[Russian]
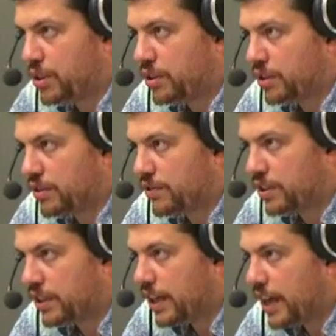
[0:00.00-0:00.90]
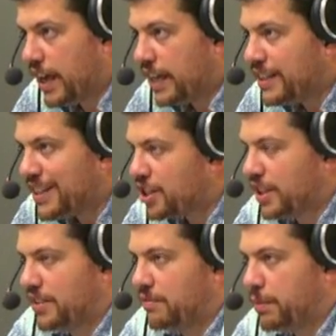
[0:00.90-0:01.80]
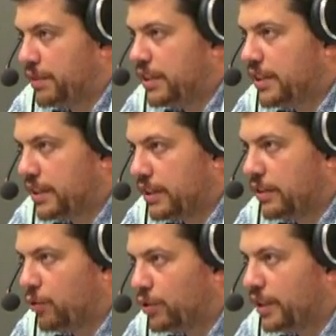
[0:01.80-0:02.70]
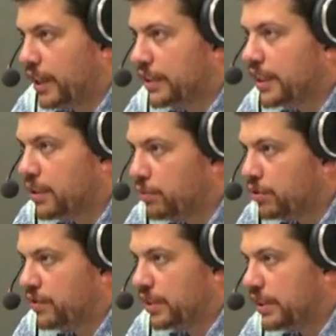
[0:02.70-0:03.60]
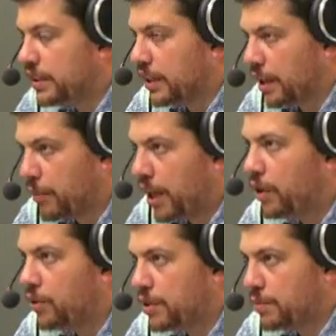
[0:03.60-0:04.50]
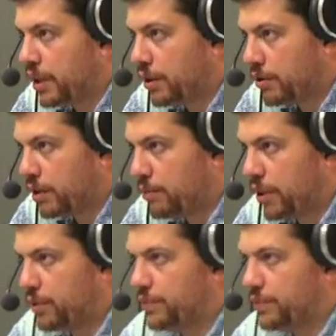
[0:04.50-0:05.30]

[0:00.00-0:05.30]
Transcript: медийной звезды, нет шансов победить, если он или она не будет вести нормальную избирательную кампанию.